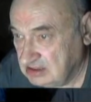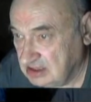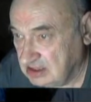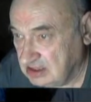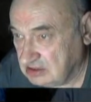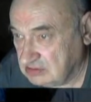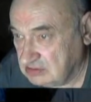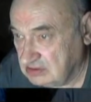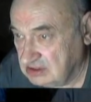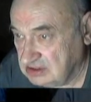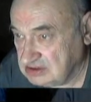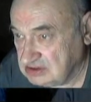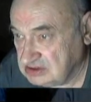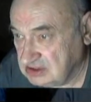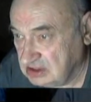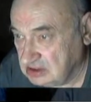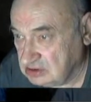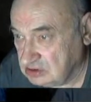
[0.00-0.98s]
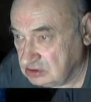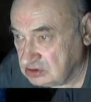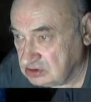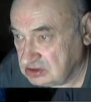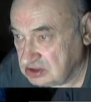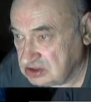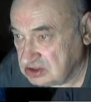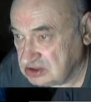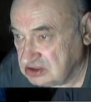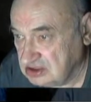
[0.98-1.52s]
Так, у Алексея
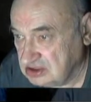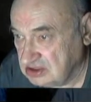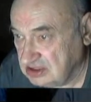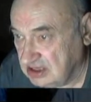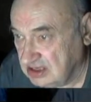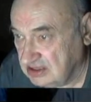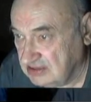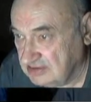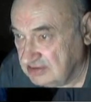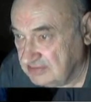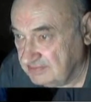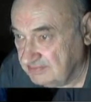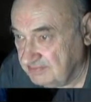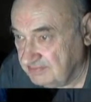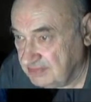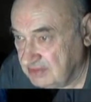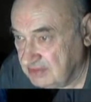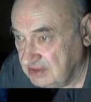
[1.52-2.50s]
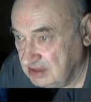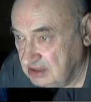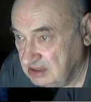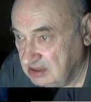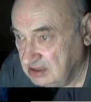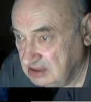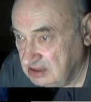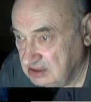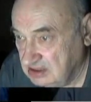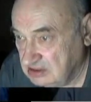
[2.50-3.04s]
тоже съедали.
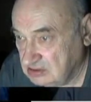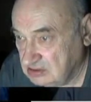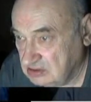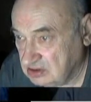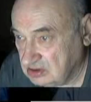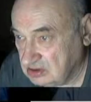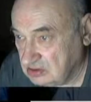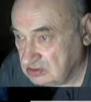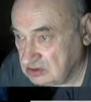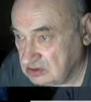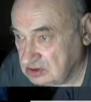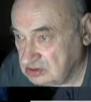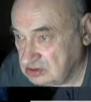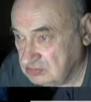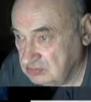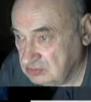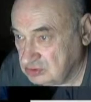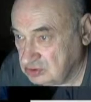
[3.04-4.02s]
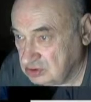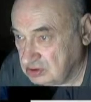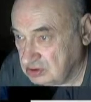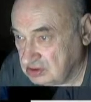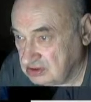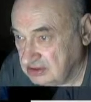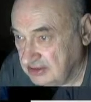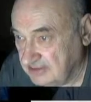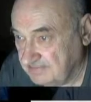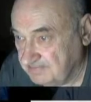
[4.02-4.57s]
Только уже
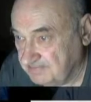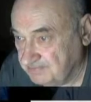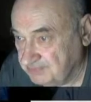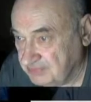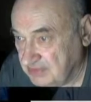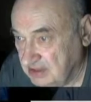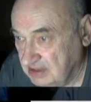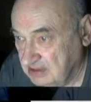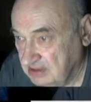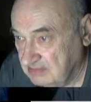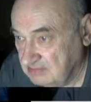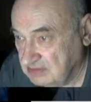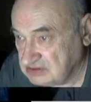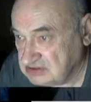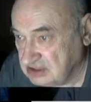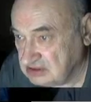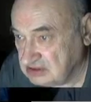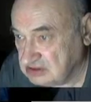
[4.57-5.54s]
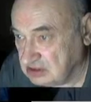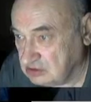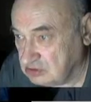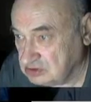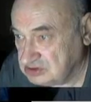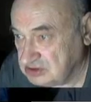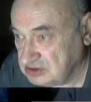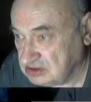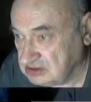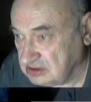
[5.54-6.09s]
черные. Посадка
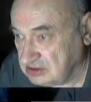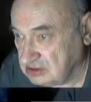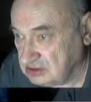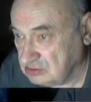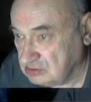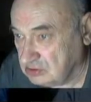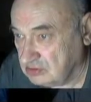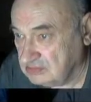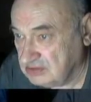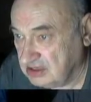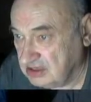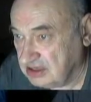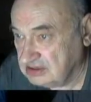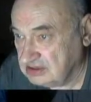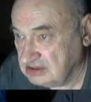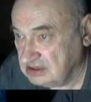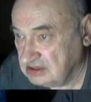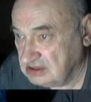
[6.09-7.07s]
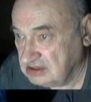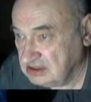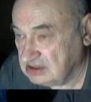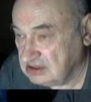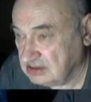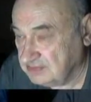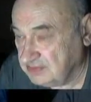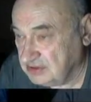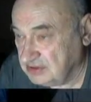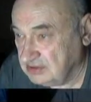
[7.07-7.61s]
костик ладенком. Да, я
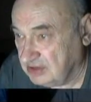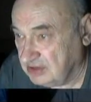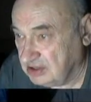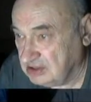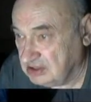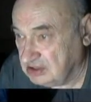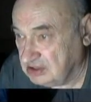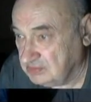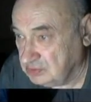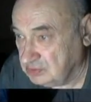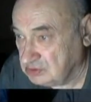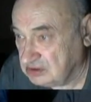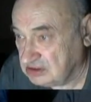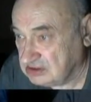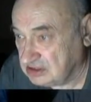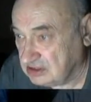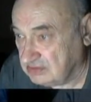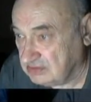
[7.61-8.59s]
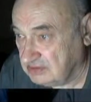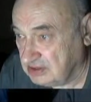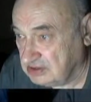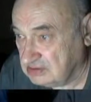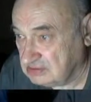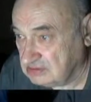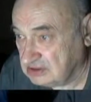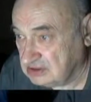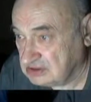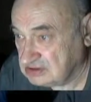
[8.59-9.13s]
так понимаю, я не буду
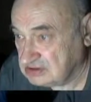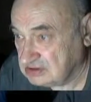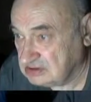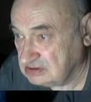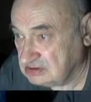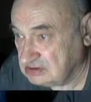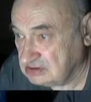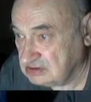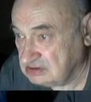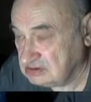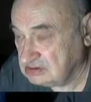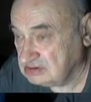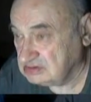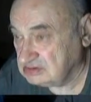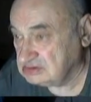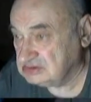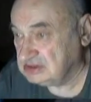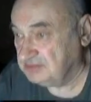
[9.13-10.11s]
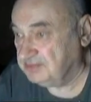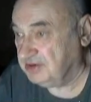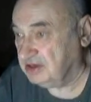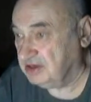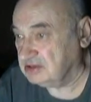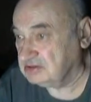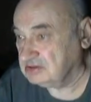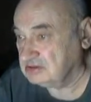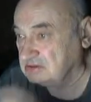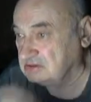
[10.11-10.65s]
открывать. У нас э,
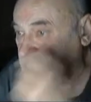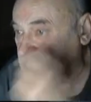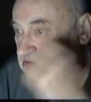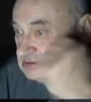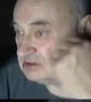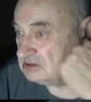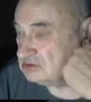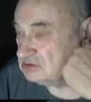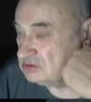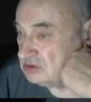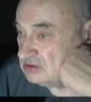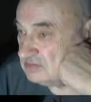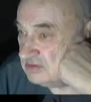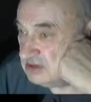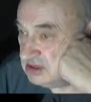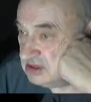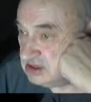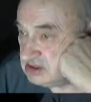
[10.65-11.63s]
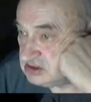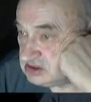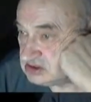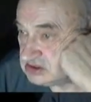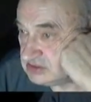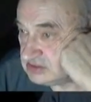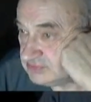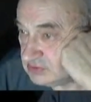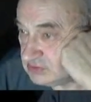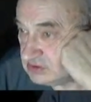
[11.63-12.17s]
запрет от Антона Валерьевича
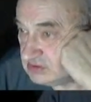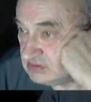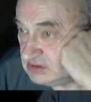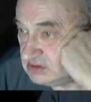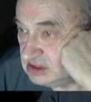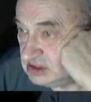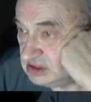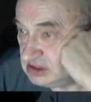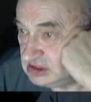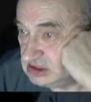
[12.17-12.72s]
Сафронова.